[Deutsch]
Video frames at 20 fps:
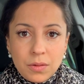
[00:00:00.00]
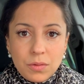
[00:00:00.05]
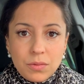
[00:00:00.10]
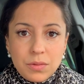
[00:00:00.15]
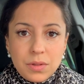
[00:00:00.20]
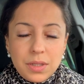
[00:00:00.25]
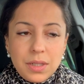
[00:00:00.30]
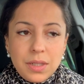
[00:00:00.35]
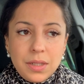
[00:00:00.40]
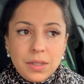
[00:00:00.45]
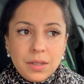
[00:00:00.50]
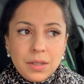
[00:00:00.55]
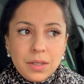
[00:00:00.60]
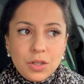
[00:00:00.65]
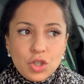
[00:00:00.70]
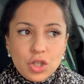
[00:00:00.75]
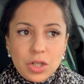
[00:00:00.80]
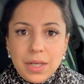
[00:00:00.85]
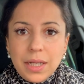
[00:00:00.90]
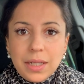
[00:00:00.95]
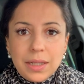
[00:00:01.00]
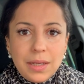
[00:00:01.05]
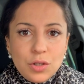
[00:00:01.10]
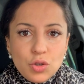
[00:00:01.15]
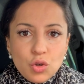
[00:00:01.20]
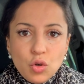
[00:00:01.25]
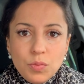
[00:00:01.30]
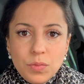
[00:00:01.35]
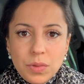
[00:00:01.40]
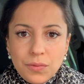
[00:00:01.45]
Und sie schlägt
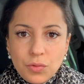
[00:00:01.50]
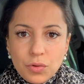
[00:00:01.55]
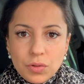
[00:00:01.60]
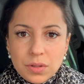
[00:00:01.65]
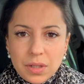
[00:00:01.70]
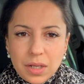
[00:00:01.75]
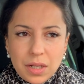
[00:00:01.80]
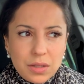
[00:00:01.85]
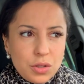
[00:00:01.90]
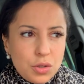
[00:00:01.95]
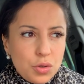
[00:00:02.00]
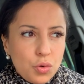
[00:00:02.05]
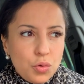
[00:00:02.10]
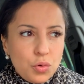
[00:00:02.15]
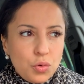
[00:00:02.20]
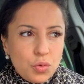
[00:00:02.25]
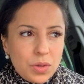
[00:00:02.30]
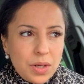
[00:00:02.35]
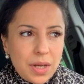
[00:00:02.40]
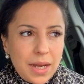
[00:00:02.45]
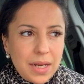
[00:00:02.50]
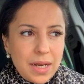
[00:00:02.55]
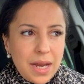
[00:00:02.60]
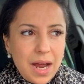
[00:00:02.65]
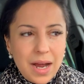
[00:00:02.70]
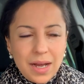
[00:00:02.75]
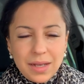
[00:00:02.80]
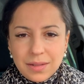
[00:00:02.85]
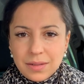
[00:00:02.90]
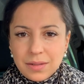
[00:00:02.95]
nicht um in Frustration oder in
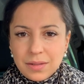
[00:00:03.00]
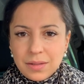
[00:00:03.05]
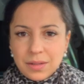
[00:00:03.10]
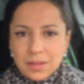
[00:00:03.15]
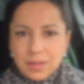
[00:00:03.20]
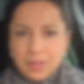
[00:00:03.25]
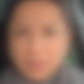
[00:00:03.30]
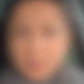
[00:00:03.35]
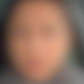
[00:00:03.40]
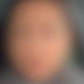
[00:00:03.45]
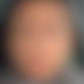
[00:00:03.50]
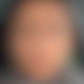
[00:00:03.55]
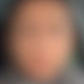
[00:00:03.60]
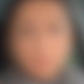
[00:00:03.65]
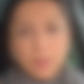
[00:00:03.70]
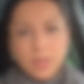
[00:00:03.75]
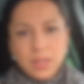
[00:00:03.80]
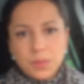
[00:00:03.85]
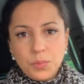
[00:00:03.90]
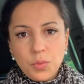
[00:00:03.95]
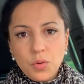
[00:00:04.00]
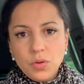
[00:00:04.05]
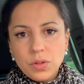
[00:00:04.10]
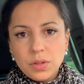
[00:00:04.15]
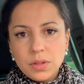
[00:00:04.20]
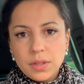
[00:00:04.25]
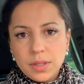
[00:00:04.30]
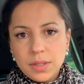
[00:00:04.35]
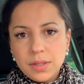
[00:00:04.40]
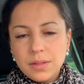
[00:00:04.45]
Hass. Der zweite oder
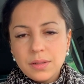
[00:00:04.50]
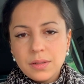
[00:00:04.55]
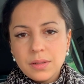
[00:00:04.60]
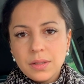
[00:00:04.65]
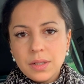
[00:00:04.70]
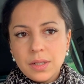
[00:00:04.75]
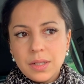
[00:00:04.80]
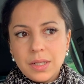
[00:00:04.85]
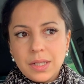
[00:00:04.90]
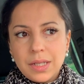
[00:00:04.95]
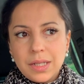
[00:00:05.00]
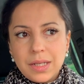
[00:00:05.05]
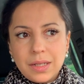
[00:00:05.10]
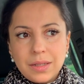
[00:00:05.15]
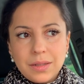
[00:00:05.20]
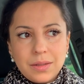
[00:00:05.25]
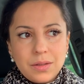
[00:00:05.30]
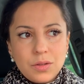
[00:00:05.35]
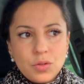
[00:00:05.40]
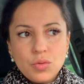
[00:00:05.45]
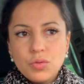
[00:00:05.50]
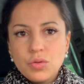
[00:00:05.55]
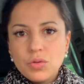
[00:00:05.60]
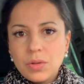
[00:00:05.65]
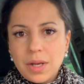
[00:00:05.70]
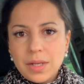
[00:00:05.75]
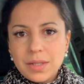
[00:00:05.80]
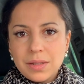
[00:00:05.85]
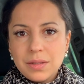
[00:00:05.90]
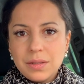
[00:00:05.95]
Punkt ist,
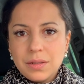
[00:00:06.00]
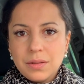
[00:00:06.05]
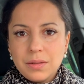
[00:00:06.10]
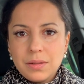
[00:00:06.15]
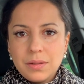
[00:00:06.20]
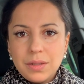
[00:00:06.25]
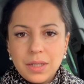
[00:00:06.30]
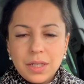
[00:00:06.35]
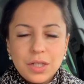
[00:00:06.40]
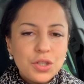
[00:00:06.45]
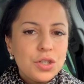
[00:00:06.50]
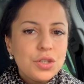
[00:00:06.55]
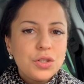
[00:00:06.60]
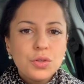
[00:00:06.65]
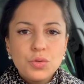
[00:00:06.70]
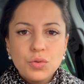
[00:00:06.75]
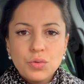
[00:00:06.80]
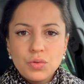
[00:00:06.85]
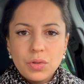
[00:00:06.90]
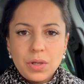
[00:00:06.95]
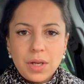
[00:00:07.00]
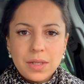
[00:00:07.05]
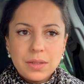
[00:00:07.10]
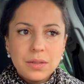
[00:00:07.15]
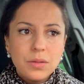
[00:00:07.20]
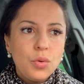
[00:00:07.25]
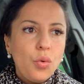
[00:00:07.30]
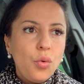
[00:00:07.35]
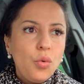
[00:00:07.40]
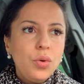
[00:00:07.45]
zuzulassen, die Geschichte
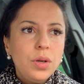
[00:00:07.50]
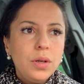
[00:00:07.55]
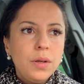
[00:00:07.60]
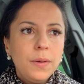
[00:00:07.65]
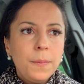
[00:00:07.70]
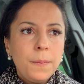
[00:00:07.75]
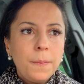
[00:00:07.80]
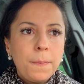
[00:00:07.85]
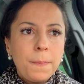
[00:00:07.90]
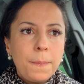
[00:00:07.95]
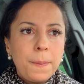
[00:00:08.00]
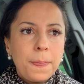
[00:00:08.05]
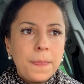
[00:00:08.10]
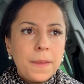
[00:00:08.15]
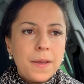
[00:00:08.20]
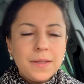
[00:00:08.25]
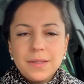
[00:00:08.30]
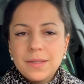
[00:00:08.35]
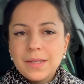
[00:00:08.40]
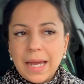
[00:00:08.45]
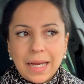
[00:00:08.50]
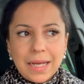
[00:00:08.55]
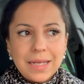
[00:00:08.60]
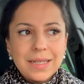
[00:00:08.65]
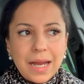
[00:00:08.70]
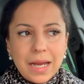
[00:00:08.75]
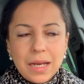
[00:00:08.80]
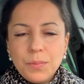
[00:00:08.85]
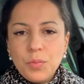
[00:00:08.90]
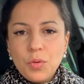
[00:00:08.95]
zuzulassen, ohne, es ist
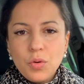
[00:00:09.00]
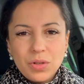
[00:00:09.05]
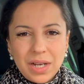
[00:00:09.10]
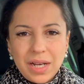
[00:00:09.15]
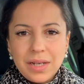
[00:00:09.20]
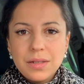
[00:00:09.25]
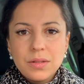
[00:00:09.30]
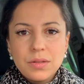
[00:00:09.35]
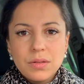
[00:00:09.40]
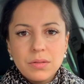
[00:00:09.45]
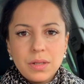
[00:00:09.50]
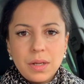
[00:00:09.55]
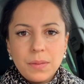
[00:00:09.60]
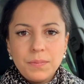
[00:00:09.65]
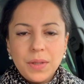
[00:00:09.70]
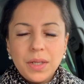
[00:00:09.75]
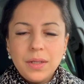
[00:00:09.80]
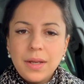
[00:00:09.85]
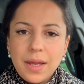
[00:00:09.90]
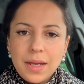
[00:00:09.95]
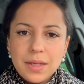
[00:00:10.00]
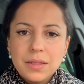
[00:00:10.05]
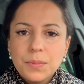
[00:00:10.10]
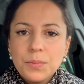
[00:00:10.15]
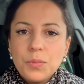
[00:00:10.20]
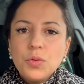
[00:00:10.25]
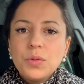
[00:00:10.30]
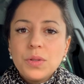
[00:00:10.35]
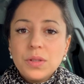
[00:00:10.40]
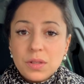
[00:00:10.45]
eigentlich ein Punkt alles zusammen. Ne? Der erste
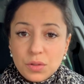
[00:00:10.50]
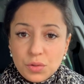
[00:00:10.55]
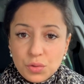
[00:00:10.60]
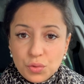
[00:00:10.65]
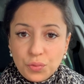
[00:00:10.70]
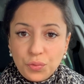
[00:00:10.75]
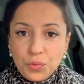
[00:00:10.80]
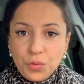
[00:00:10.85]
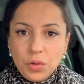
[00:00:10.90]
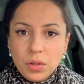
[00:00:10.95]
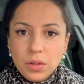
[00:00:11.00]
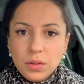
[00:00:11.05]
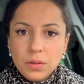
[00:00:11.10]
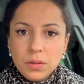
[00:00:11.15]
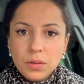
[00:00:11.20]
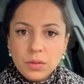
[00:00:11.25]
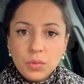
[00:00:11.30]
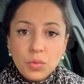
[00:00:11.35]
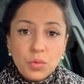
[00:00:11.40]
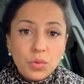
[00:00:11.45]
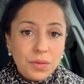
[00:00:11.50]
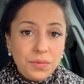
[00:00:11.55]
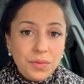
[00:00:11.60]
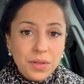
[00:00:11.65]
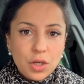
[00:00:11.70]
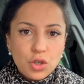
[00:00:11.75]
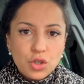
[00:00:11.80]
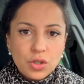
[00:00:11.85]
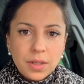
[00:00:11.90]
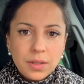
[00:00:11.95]
Punkt ist es zu fühlen, ohne
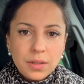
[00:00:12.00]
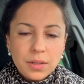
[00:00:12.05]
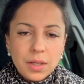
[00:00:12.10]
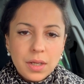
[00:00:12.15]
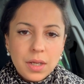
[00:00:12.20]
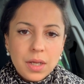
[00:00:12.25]
Widerstand.